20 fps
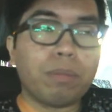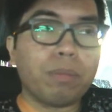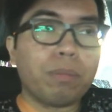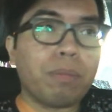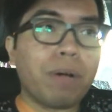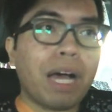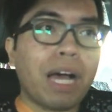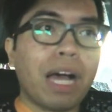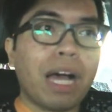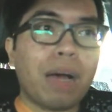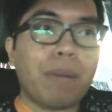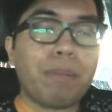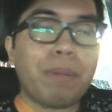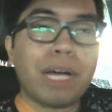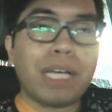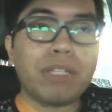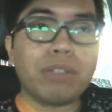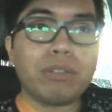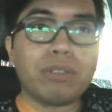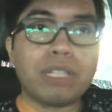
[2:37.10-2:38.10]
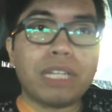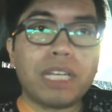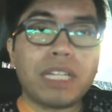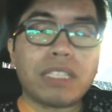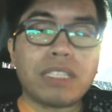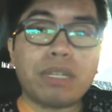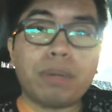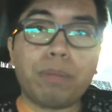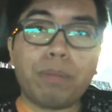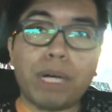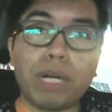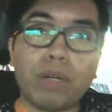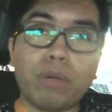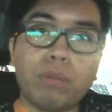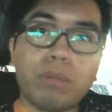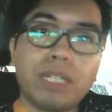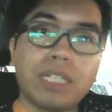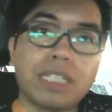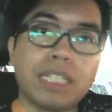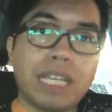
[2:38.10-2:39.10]
mahaba yung length niya bago
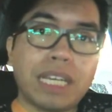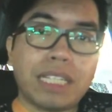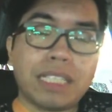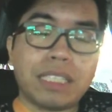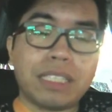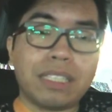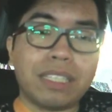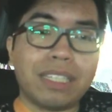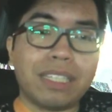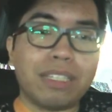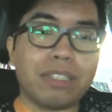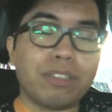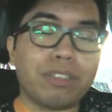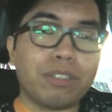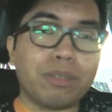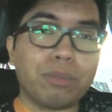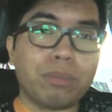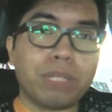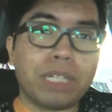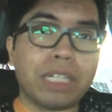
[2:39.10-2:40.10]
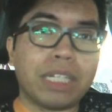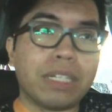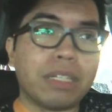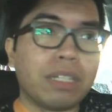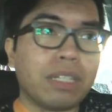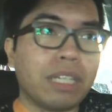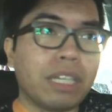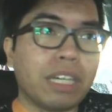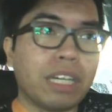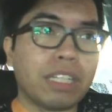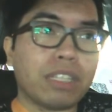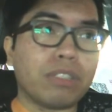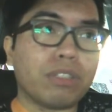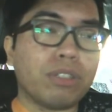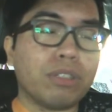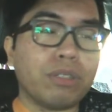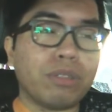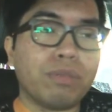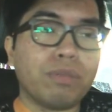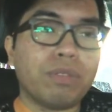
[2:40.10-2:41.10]
mag next scene or mag ikat ko
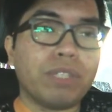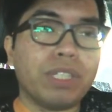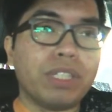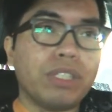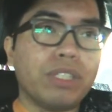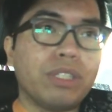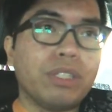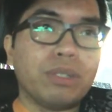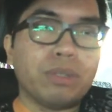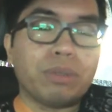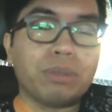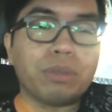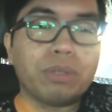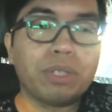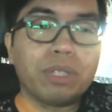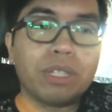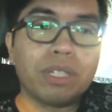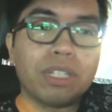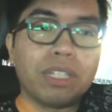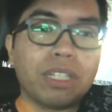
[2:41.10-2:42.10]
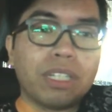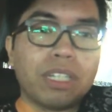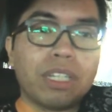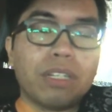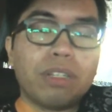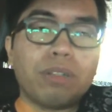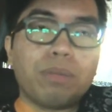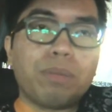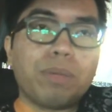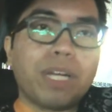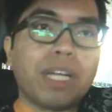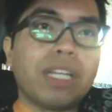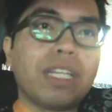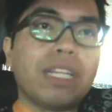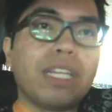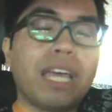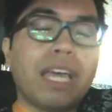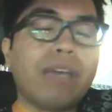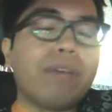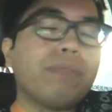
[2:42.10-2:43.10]
yung video. Ganun, parang
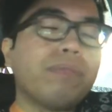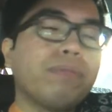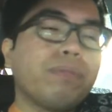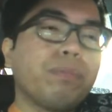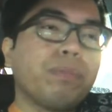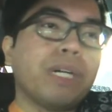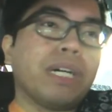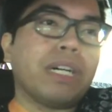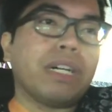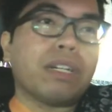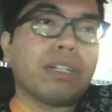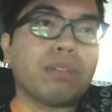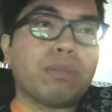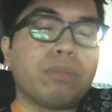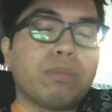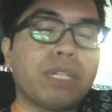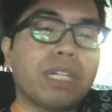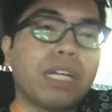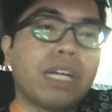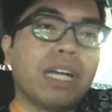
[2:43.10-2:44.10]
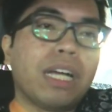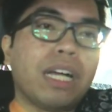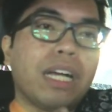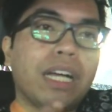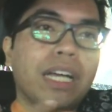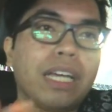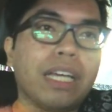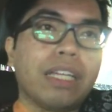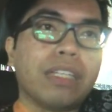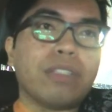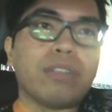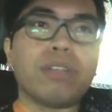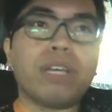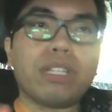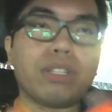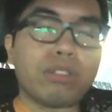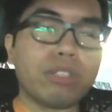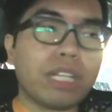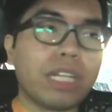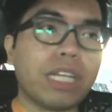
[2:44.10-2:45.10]
live ba? Kumbaga, ayan,
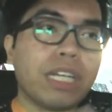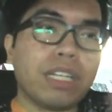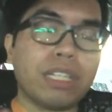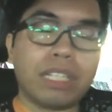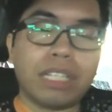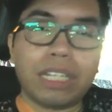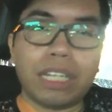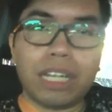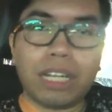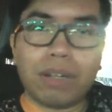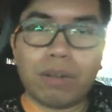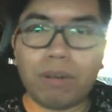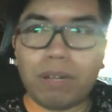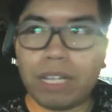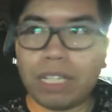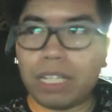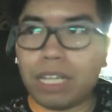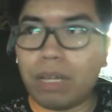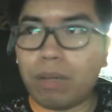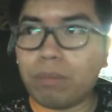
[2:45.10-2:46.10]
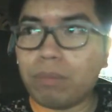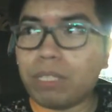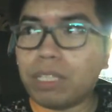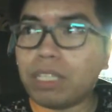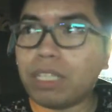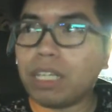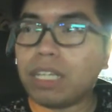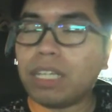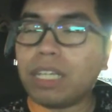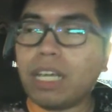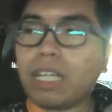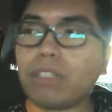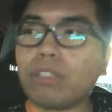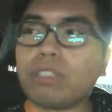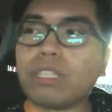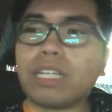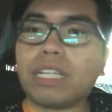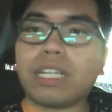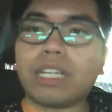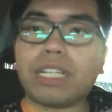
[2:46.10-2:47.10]
ito talaga yung ginagawa namin. Ayan, eh, ito
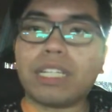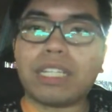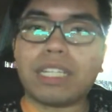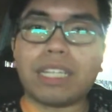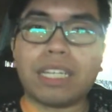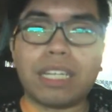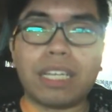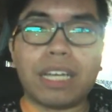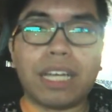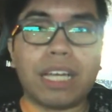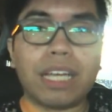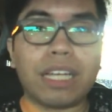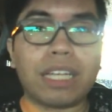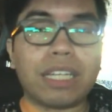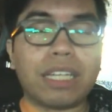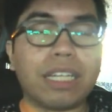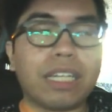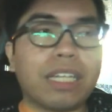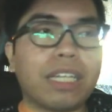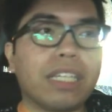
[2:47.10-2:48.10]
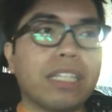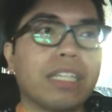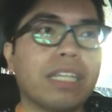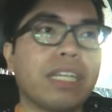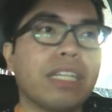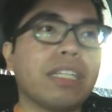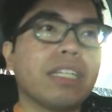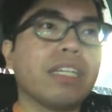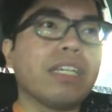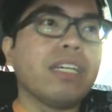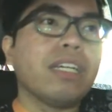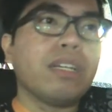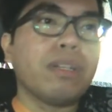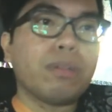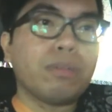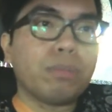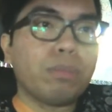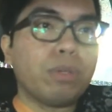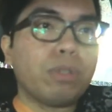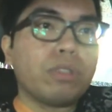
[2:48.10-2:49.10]
talaga yung nangyayari. Ganyan.
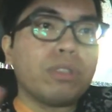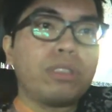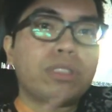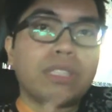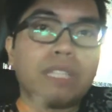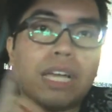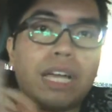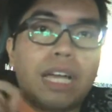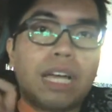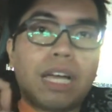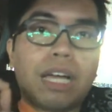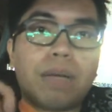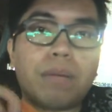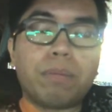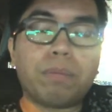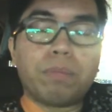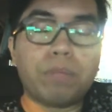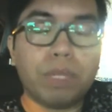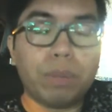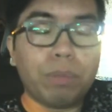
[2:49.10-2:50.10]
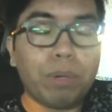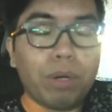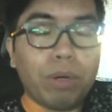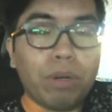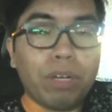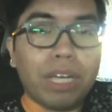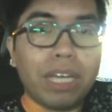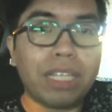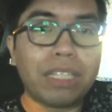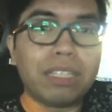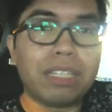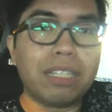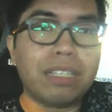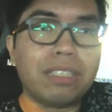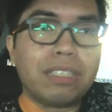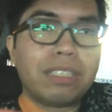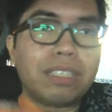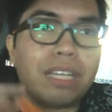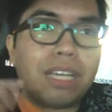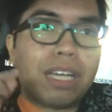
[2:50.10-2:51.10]
Bukod sa iba kong
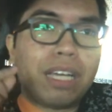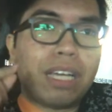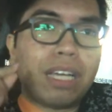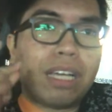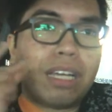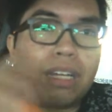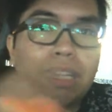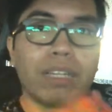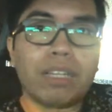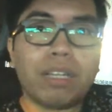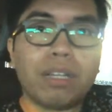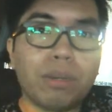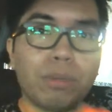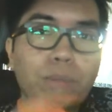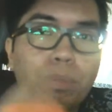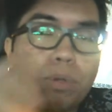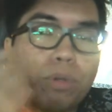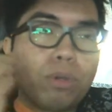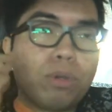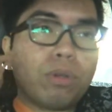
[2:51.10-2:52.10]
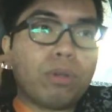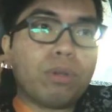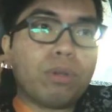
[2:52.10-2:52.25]
edits na puro